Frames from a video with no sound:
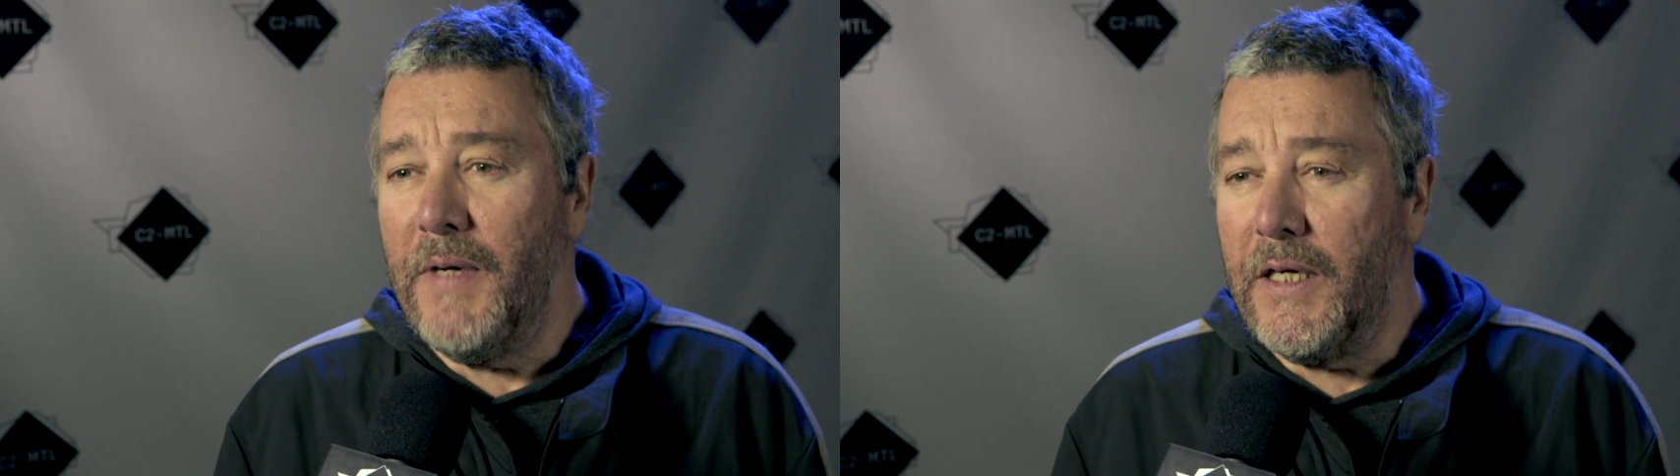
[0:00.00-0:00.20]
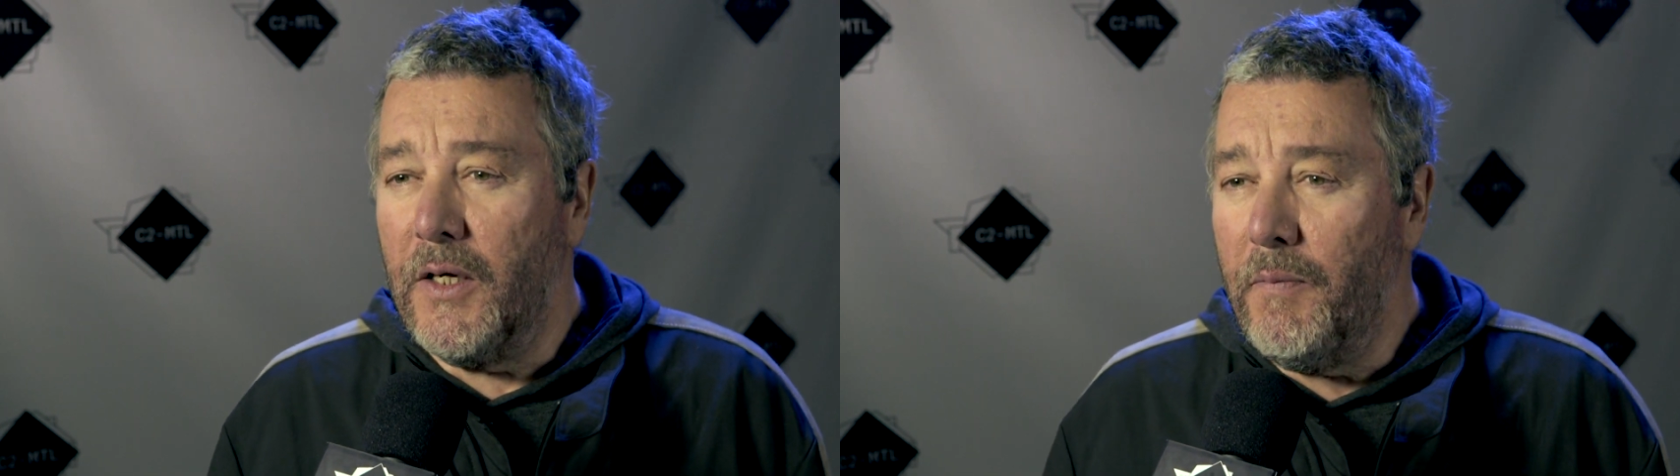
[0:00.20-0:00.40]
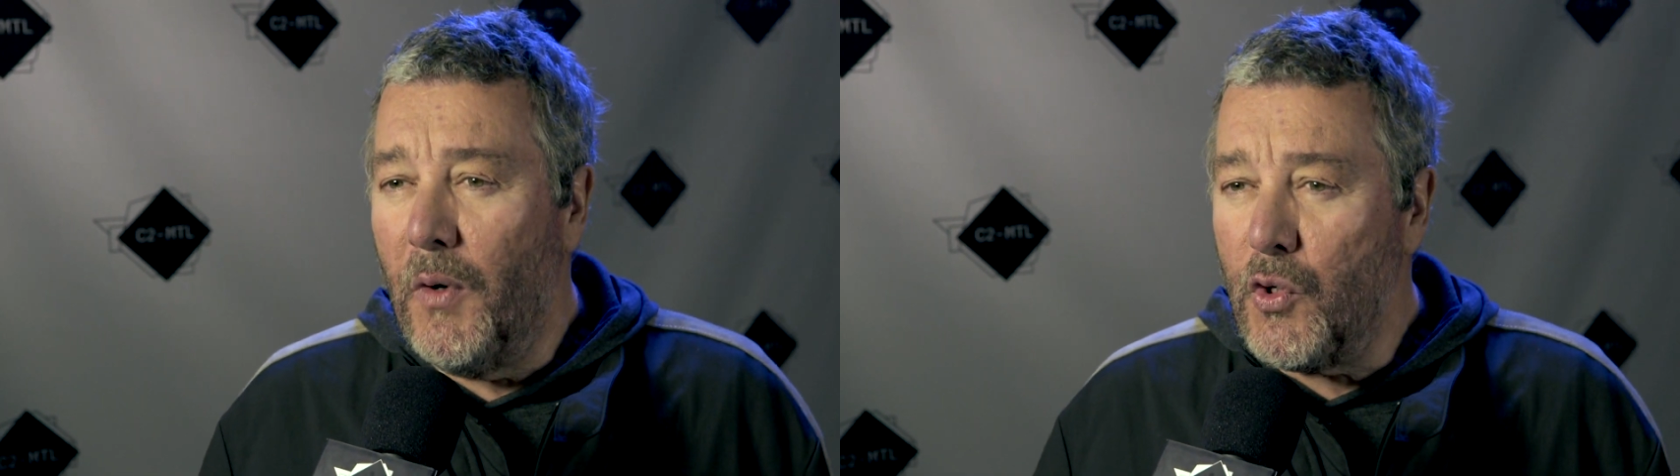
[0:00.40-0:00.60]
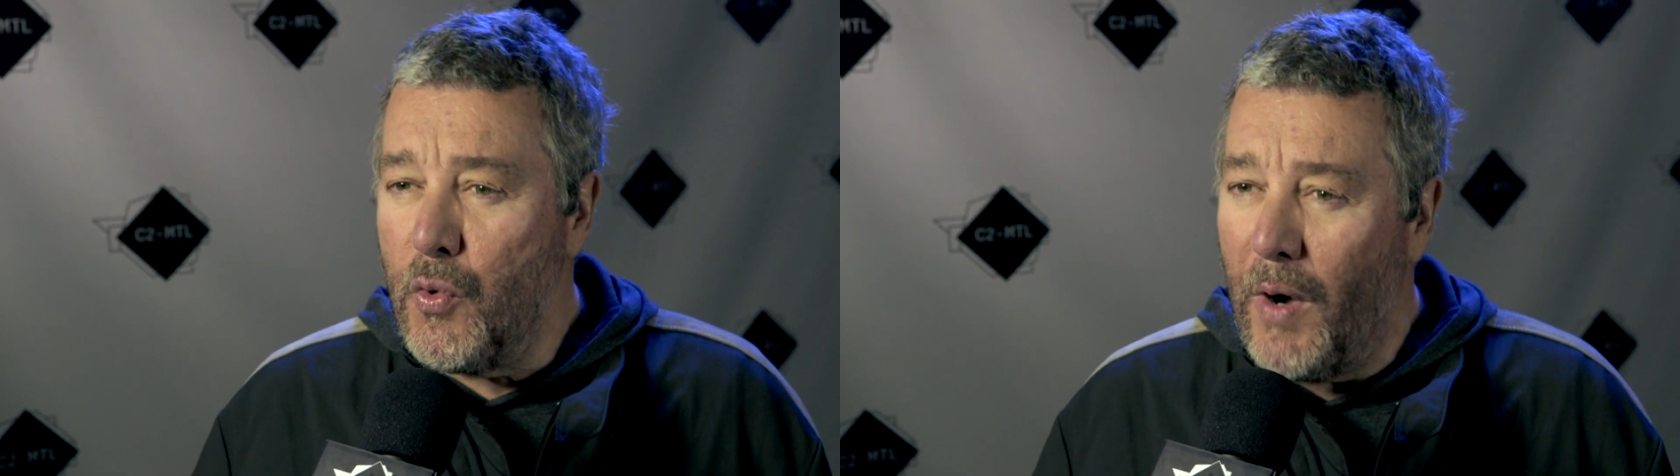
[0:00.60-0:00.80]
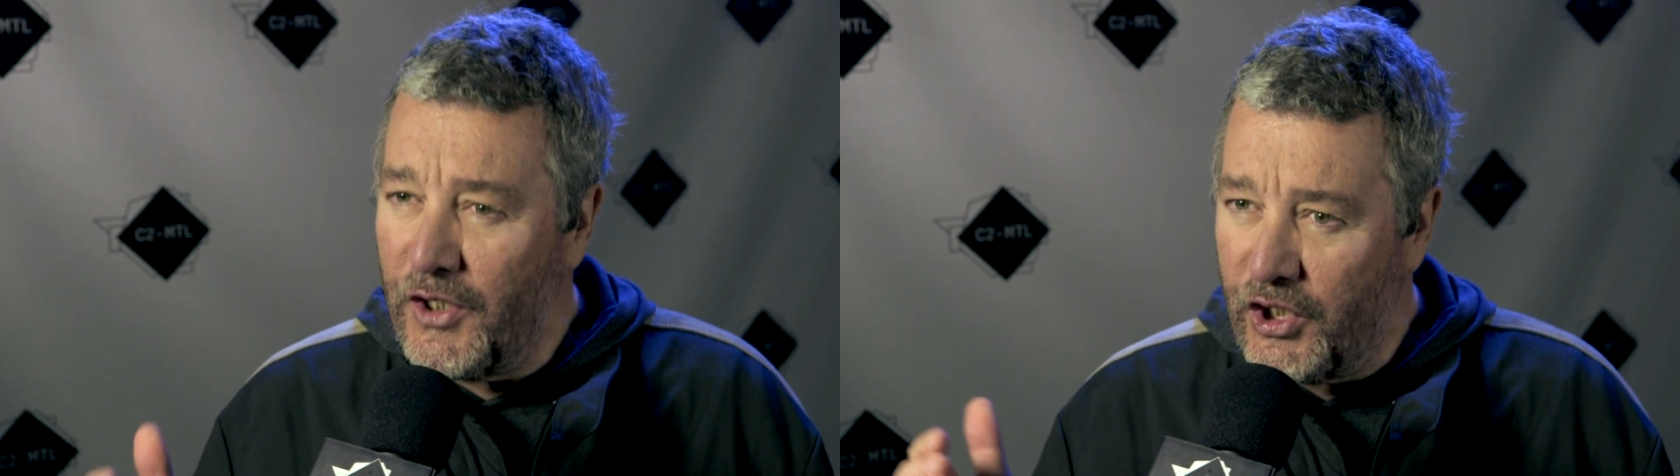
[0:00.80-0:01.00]
mais quand même
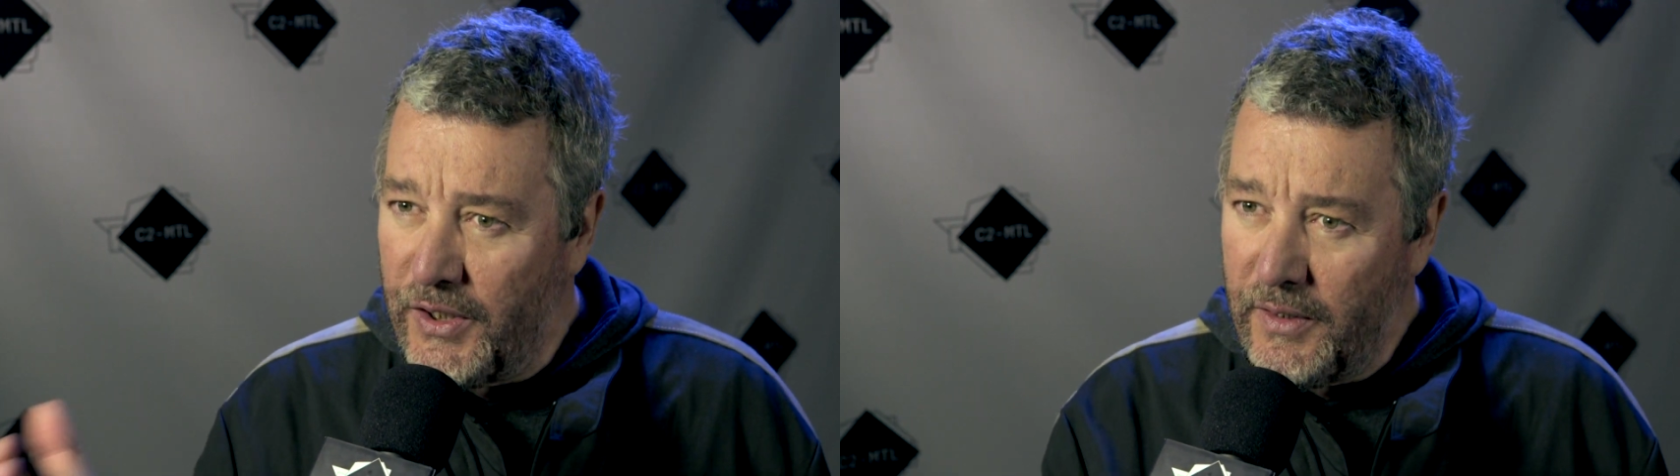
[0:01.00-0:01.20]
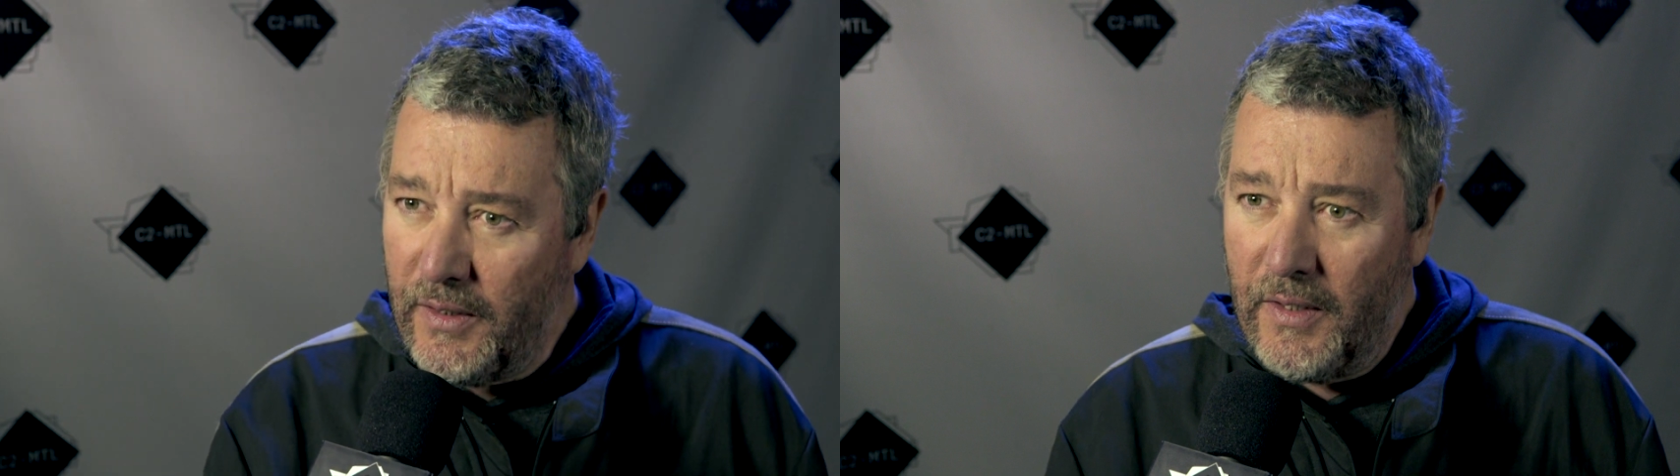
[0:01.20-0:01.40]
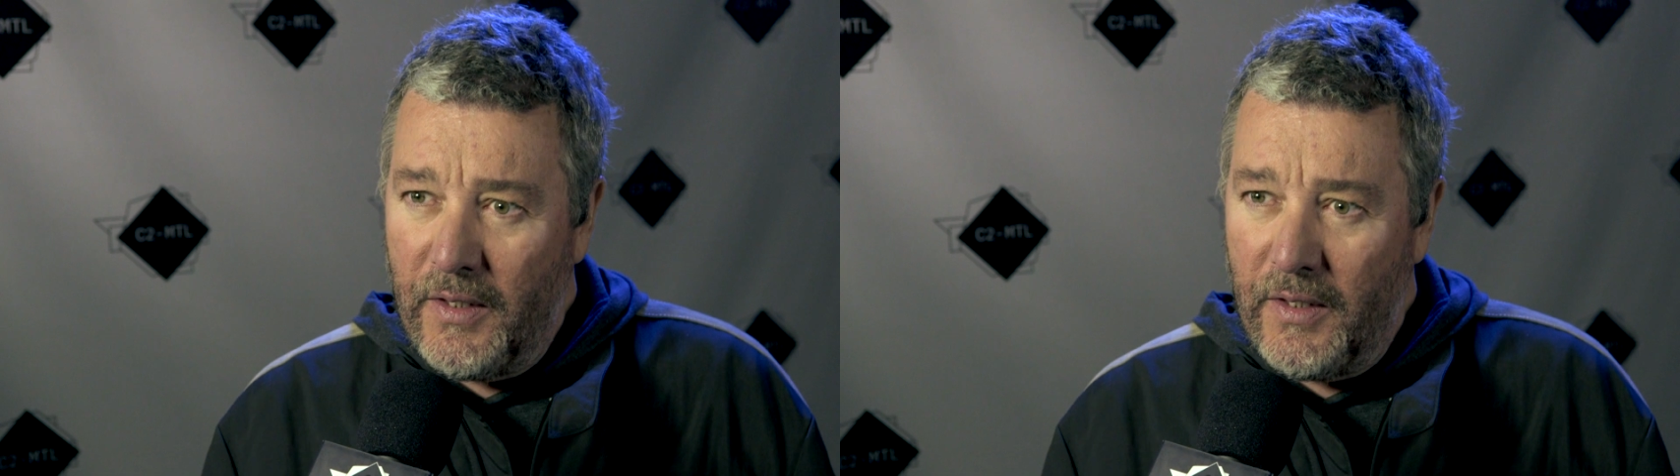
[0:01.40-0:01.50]
encourager